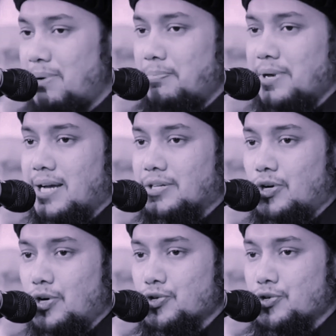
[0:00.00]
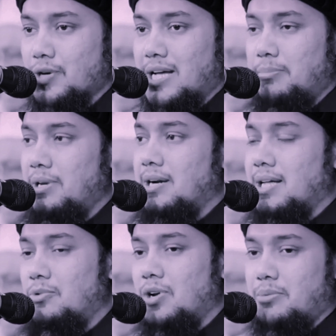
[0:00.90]
পাপের একটা অংশ কাবিলার
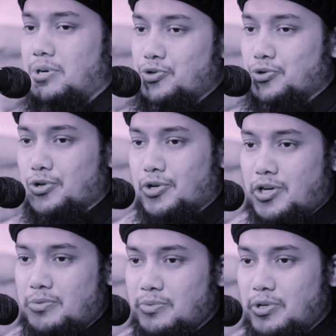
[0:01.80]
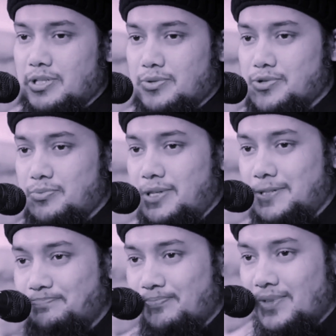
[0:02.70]
আমল নামায় যুক্ত করা হবে বলে নামজুবিল
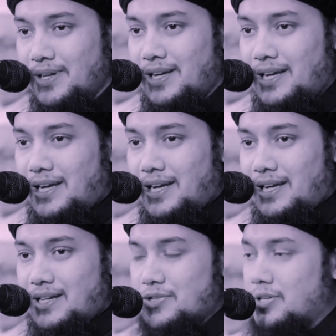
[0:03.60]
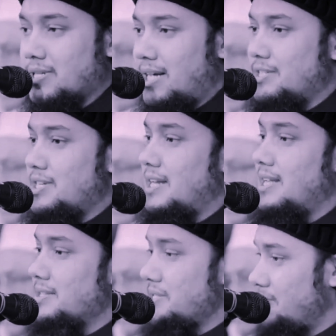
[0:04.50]
সপ্তাহে
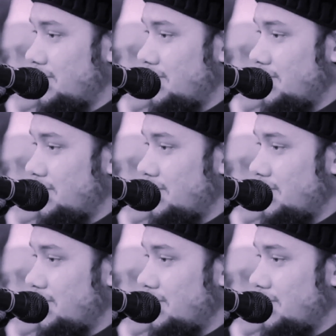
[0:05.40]
জারিয়া যেমন